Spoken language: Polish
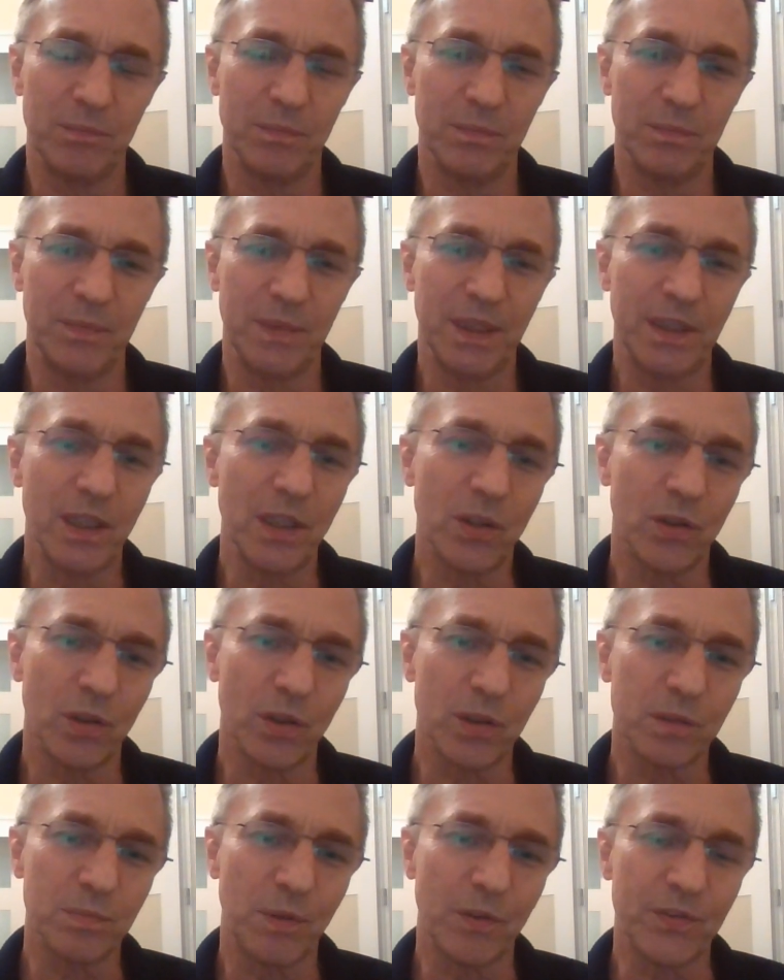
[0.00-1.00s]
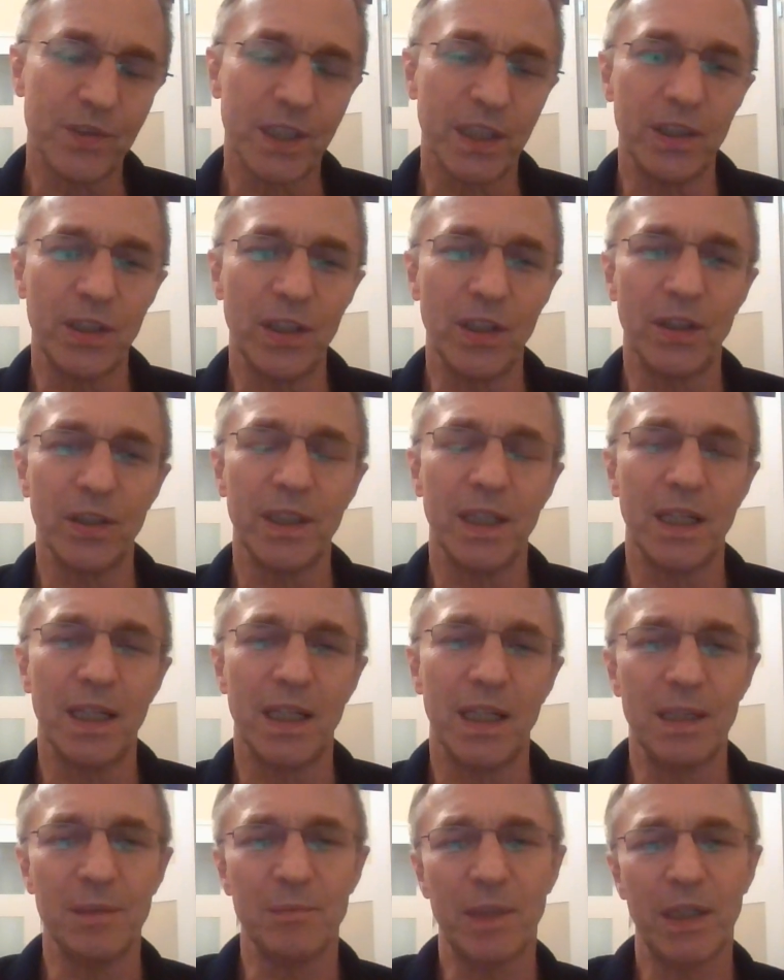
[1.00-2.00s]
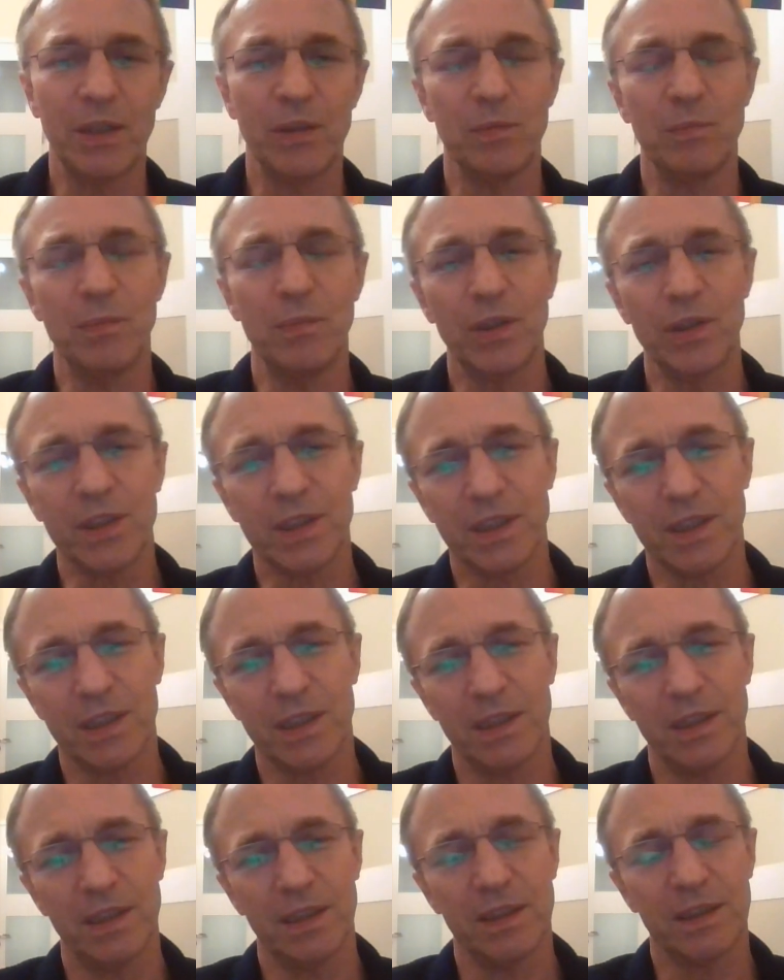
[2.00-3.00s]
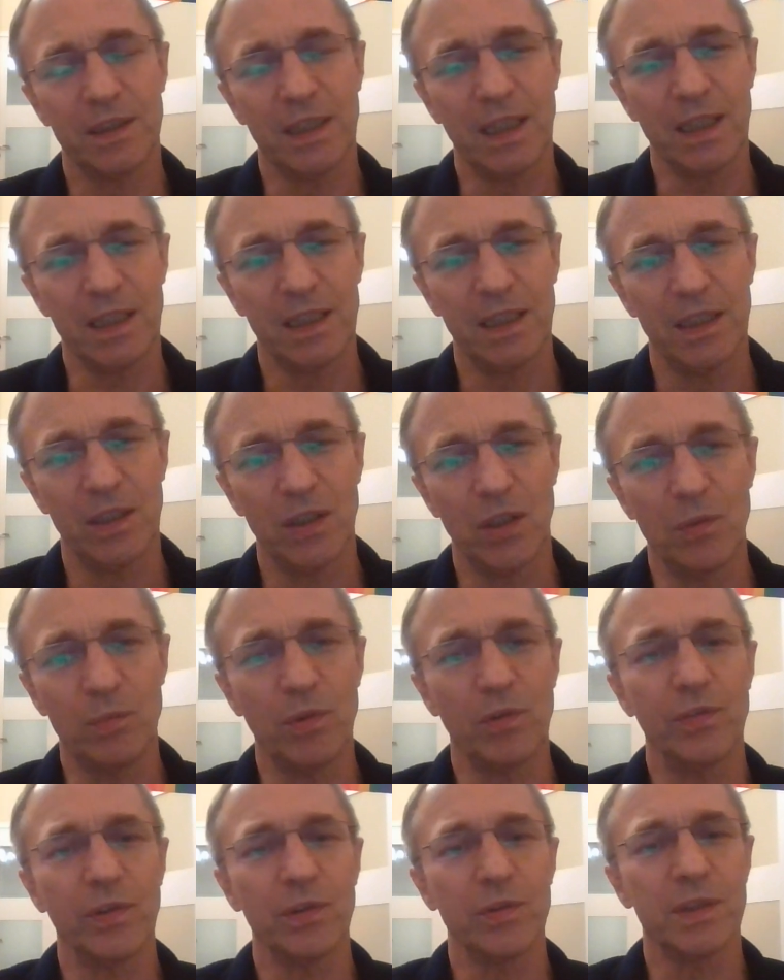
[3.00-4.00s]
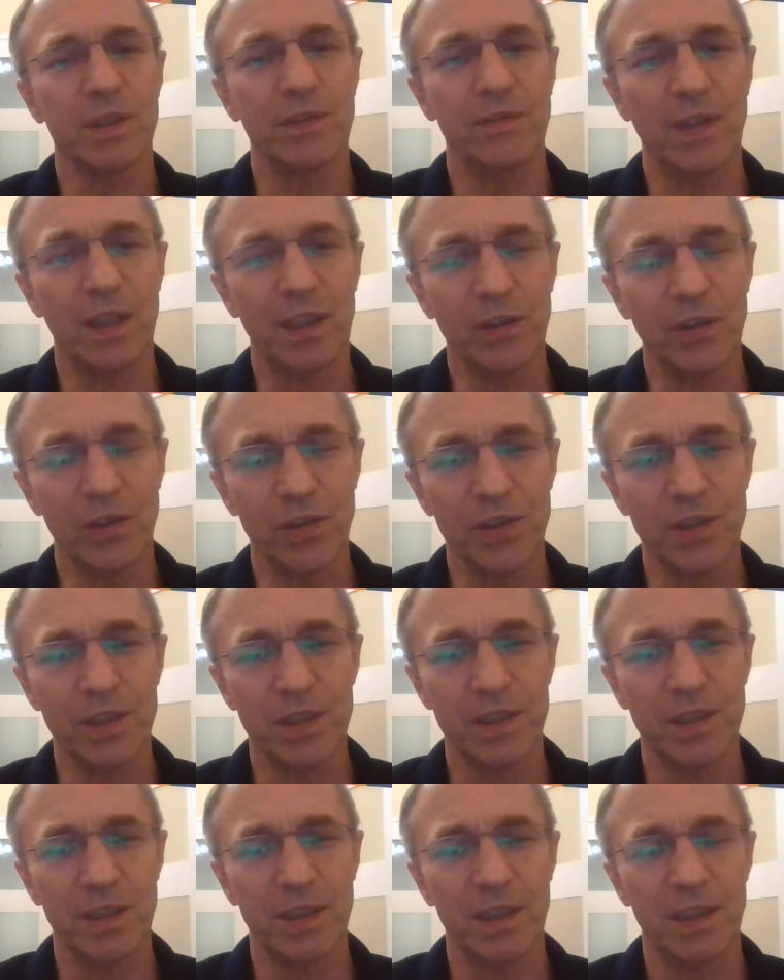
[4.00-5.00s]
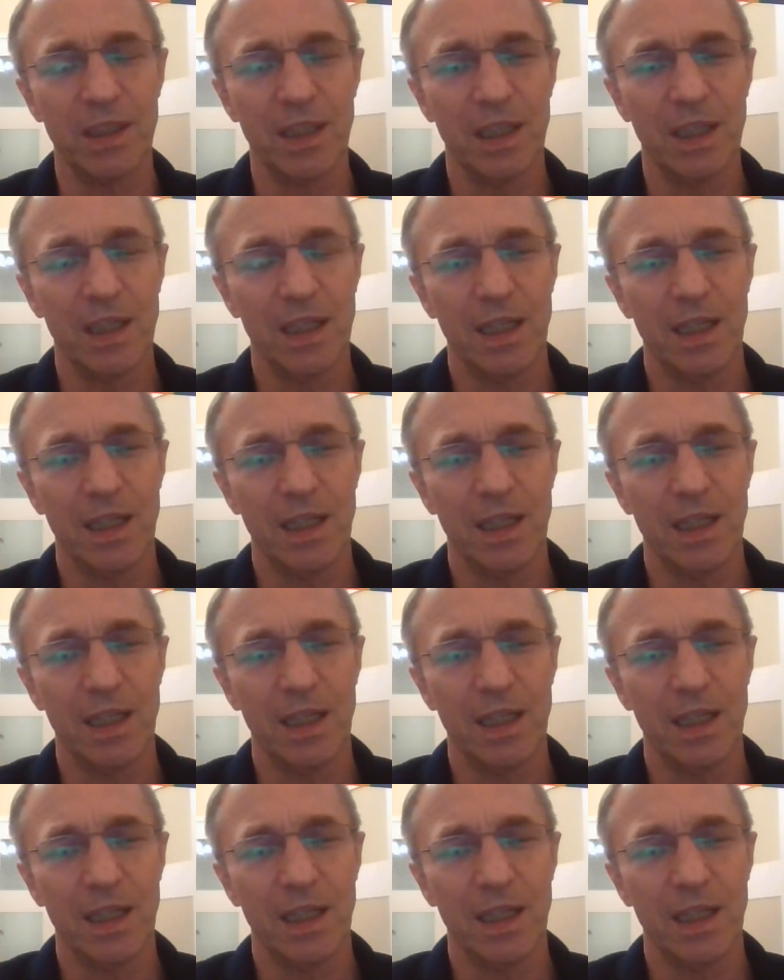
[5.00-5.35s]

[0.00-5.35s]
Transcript: nie tylko rozpowszechnione, ale mają moc e, takiej obowiązywalności